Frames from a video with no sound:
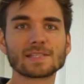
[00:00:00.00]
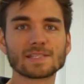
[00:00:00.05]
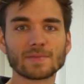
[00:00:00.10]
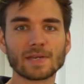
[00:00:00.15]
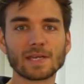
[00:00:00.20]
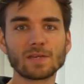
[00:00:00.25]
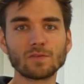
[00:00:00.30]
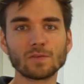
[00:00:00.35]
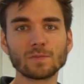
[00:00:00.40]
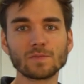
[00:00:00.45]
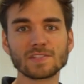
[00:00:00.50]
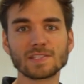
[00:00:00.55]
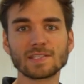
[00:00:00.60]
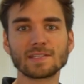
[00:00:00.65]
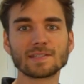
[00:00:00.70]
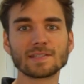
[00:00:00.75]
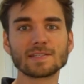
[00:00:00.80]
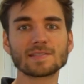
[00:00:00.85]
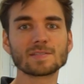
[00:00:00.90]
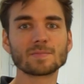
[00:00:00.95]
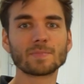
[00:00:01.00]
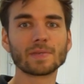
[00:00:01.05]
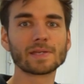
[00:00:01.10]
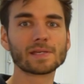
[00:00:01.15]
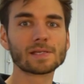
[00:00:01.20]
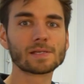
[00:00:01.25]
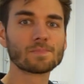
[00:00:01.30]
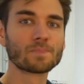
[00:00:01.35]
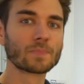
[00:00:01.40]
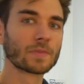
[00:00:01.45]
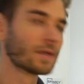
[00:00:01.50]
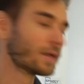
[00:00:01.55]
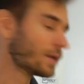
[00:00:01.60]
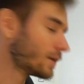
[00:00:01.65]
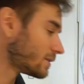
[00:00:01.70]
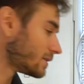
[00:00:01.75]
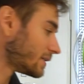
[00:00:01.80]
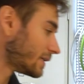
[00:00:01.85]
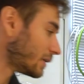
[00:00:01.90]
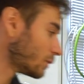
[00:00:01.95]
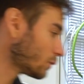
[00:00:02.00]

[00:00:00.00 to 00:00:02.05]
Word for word: 52 Dezibel, die